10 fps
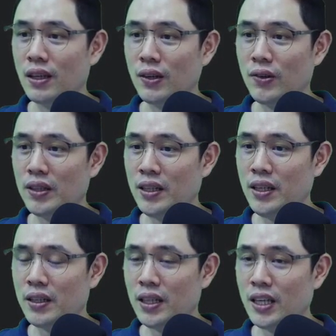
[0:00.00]
กด
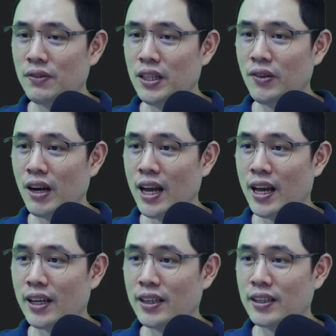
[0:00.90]
edit นะครับที่คนแรก
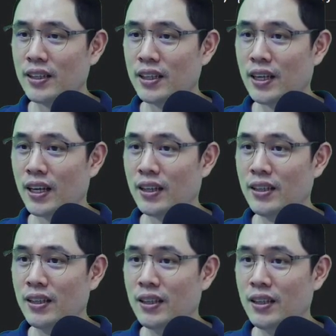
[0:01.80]
นะ
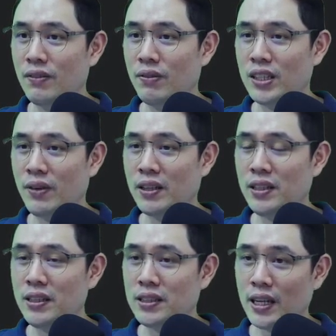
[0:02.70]
มันจะไป
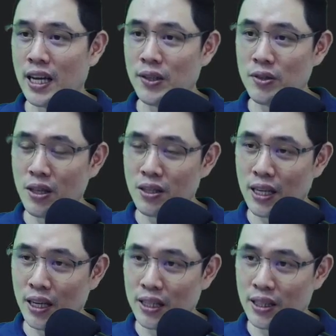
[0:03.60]
ที่ slash user slash
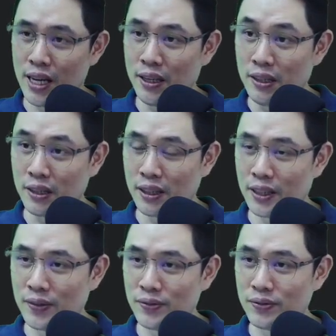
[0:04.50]
edit slash หนึ่งนะค
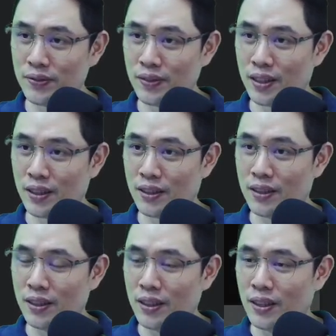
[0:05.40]
รับนะ
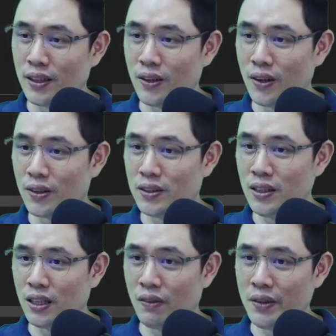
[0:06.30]
ก็ซึ่ง
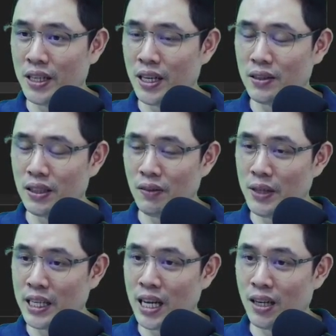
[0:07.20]
เรายังไม่มีหน้ายังไม่มี
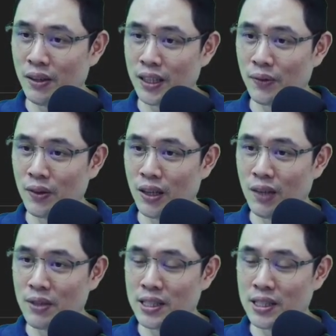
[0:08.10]
หน้านั้นนะครับก็ให้มา